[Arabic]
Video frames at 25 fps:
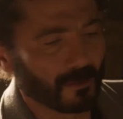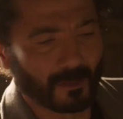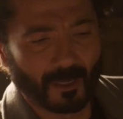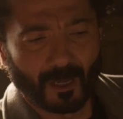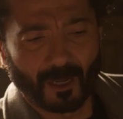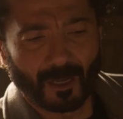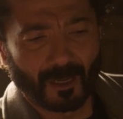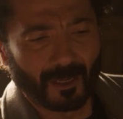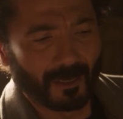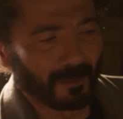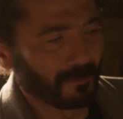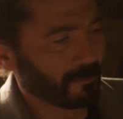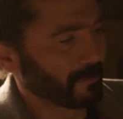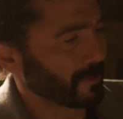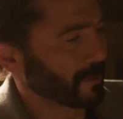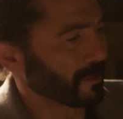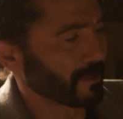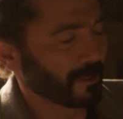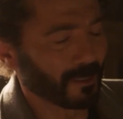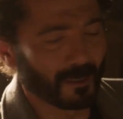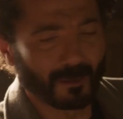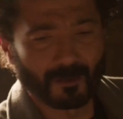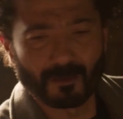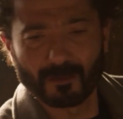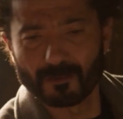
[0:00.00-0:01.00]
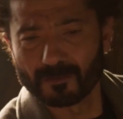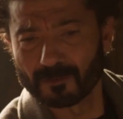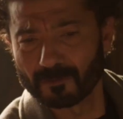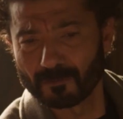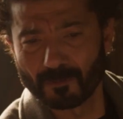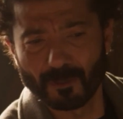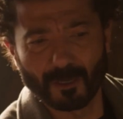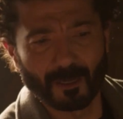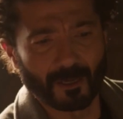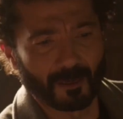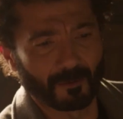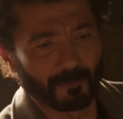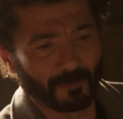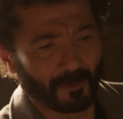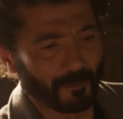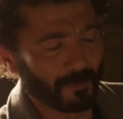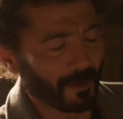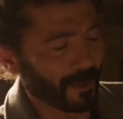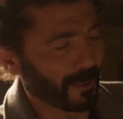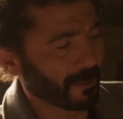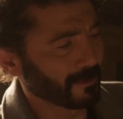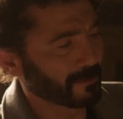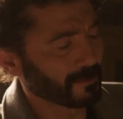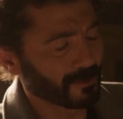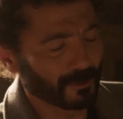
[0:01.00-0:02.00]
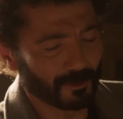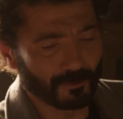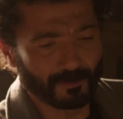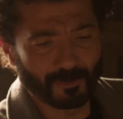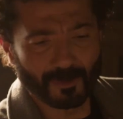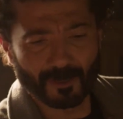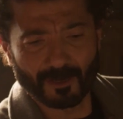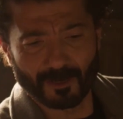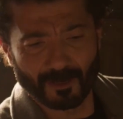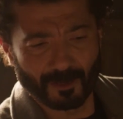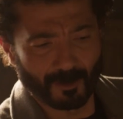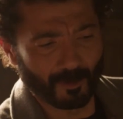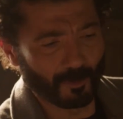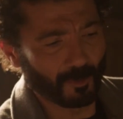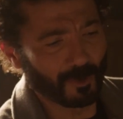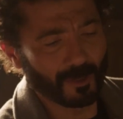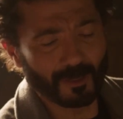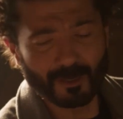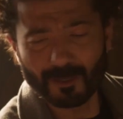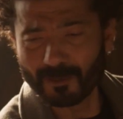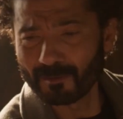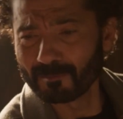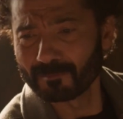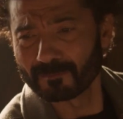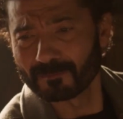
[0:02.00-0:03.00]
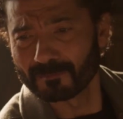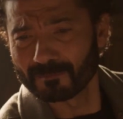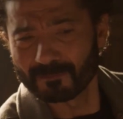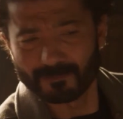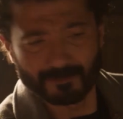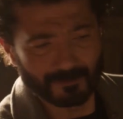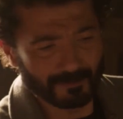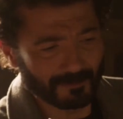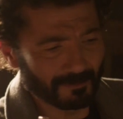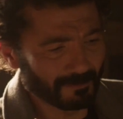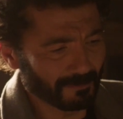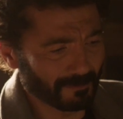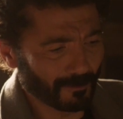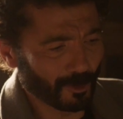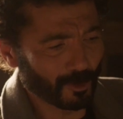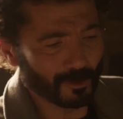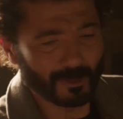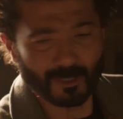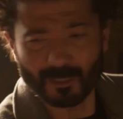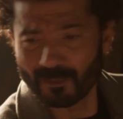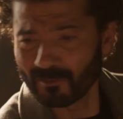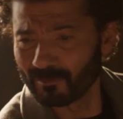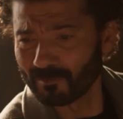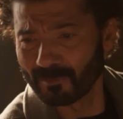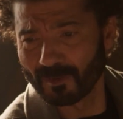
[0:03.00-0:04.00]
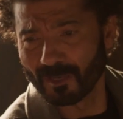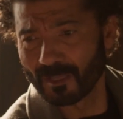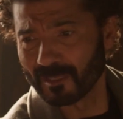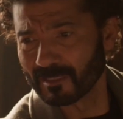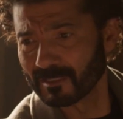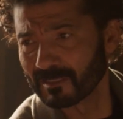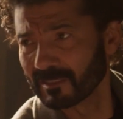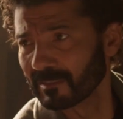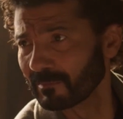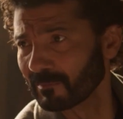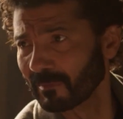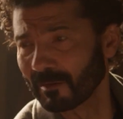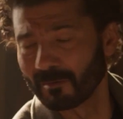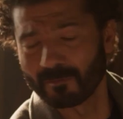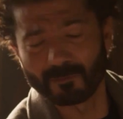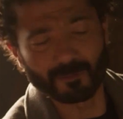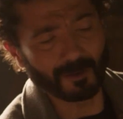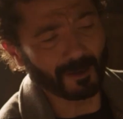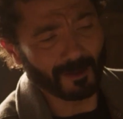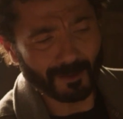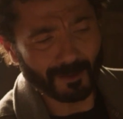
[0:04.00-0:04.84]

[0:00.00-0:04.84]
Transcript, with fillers: يا حلمي خلاص بقى ما بعدش فرقه وانا معترف بالهزيمه